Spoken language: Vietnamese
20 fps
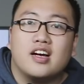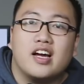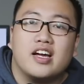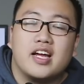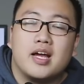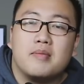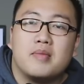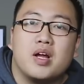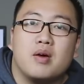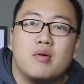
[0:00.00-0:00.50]
à,
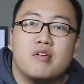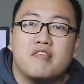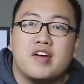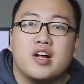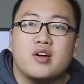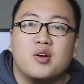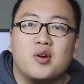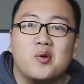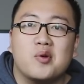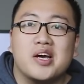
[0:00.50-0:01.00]
anh em nào
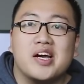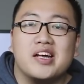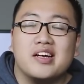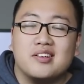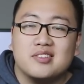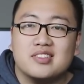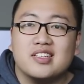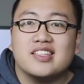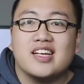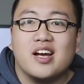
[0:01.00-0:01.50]
mà fan của
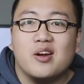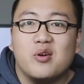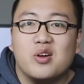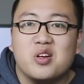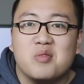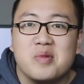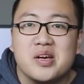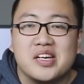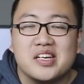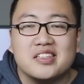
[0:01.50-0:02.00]
loki giơ tay
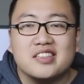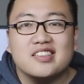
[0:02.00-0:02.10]
luôn cho mình